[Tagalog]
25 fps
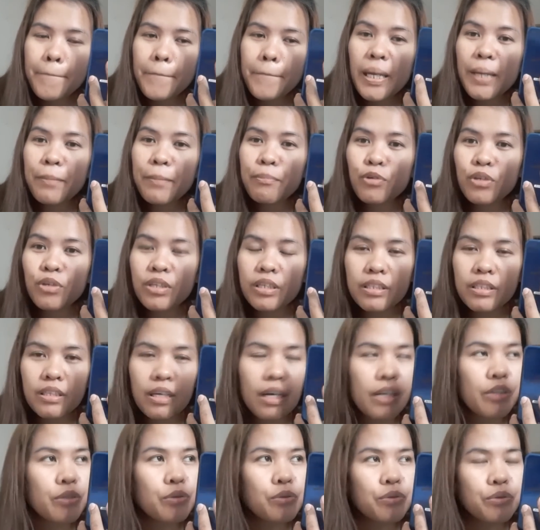memory
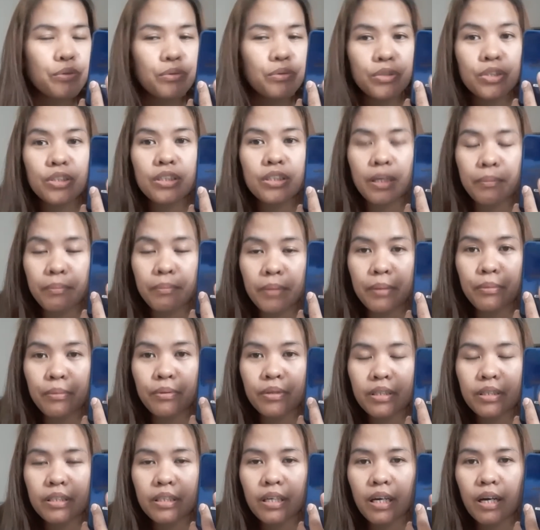niya, yung yun nga,
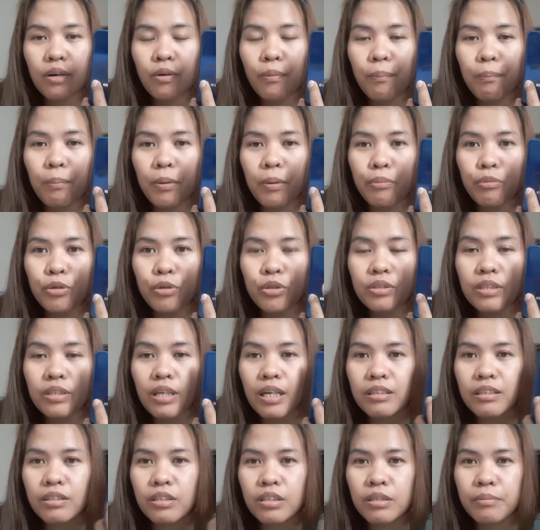memory niya. Compare mo yung
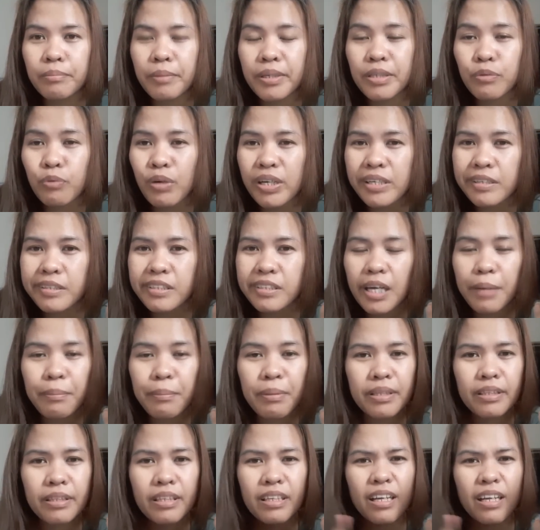dating, may Y7
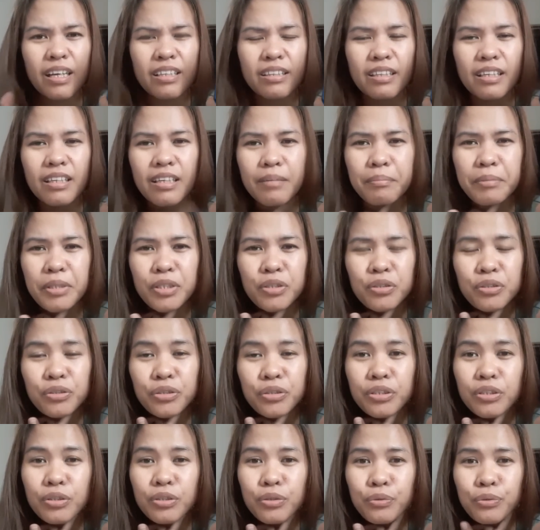din nata na medyo
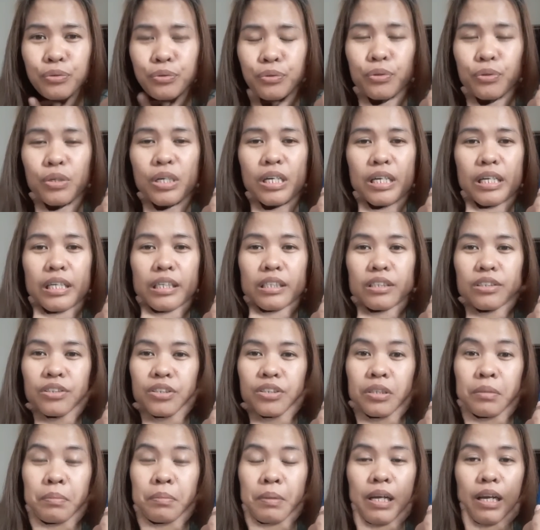32
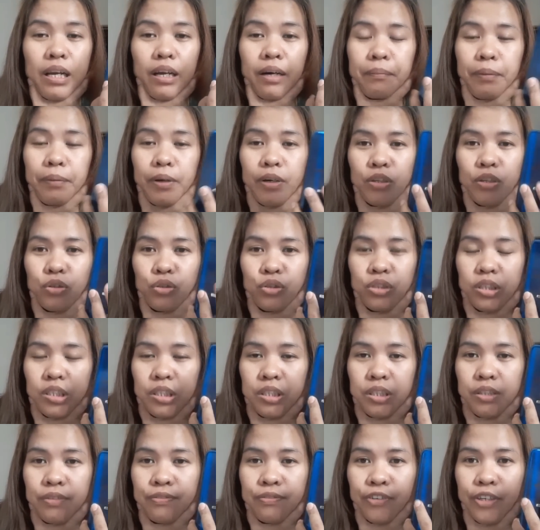GB lang. Pero ito
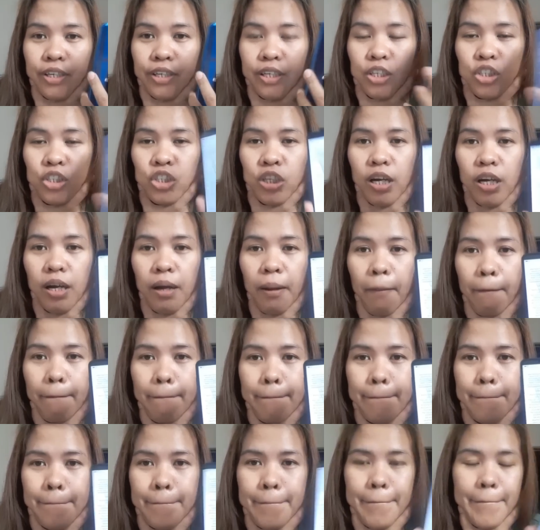64 na siya.
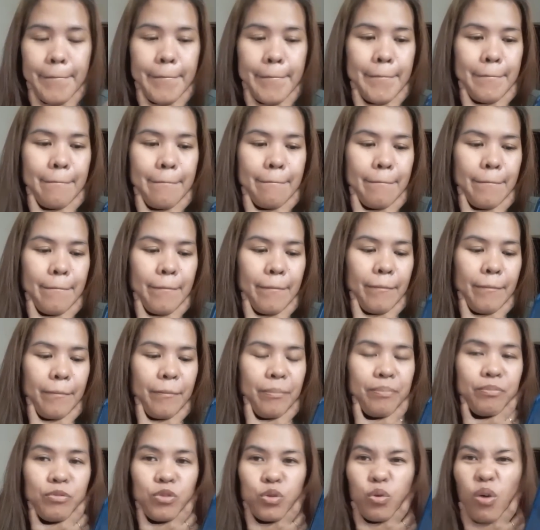
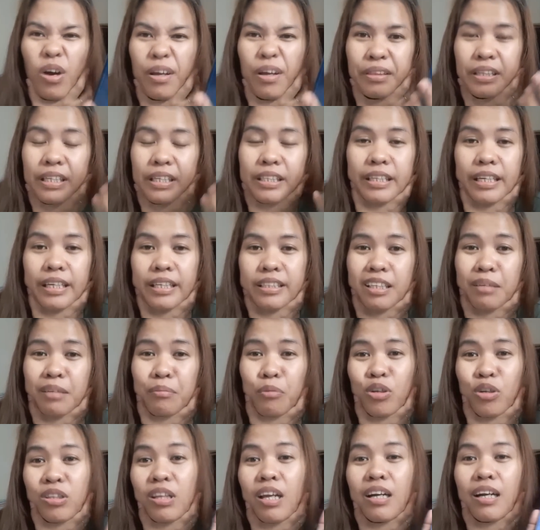218
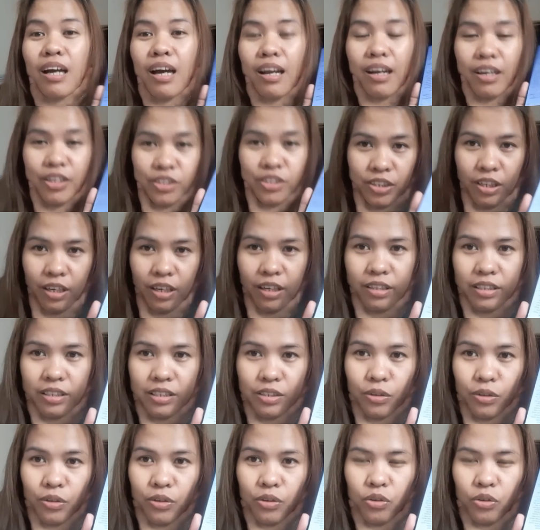model nga lang siya.
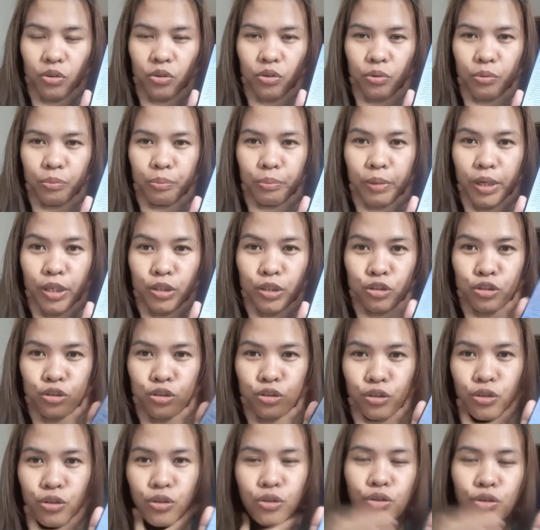So,
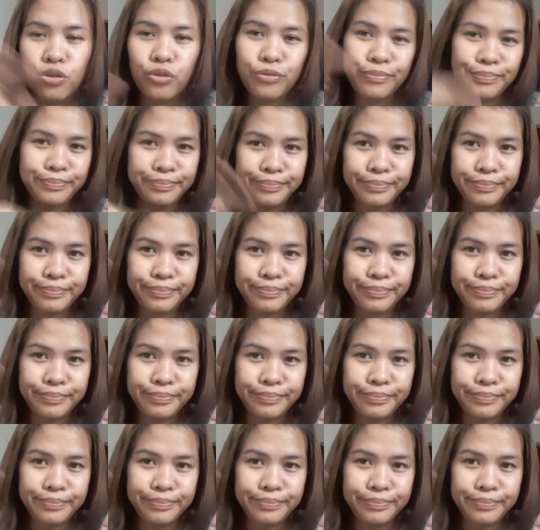medyo